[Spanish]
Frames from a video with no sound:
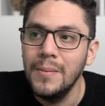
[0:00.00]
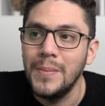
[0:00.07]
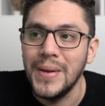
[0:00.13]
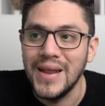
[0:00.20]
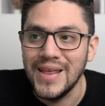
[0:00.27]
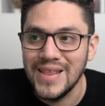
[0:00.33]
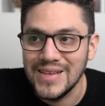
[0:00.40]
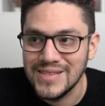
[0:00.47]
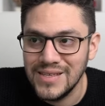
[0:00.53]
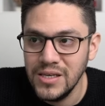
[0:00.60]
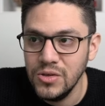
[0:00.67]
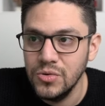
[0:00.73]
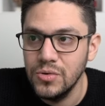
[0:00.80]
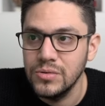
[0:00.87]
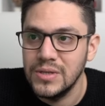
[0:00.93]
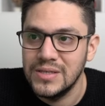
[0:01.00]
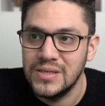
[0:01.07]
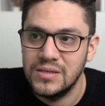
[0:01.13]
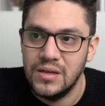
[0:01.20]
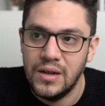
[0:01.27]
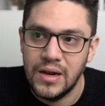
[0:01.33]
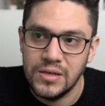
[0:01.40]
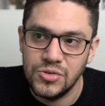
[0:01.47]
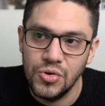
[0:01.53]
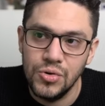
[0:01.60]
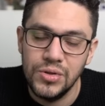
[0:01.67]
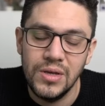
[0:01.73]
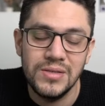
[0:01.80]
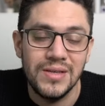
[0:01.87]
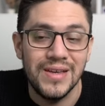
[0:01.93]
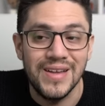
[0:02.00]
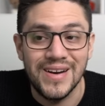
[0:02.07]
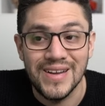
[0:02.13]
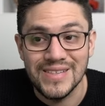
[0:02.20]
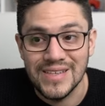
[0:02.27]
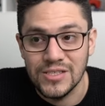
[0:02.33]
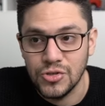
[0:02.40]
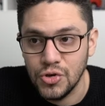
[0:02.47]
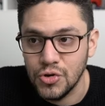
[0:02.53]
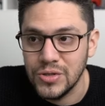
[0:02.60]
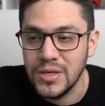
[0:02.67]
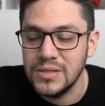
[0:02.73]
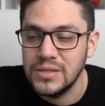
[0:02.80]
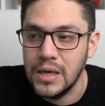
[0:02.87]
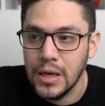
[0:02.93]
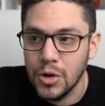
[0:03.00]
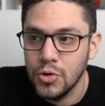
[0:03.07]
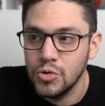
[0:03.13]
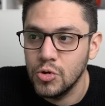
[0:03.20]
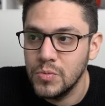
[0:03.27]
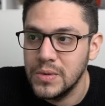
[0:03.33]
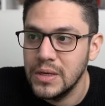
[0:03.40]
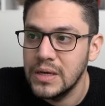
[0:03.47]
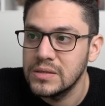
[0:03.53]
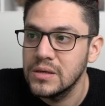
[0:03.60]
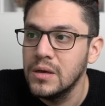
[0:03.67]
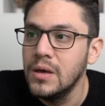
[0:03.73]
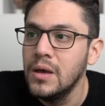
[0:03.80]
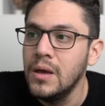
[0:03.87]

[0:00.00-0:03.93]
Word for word: predecido desaceleraciones y recesiones económicas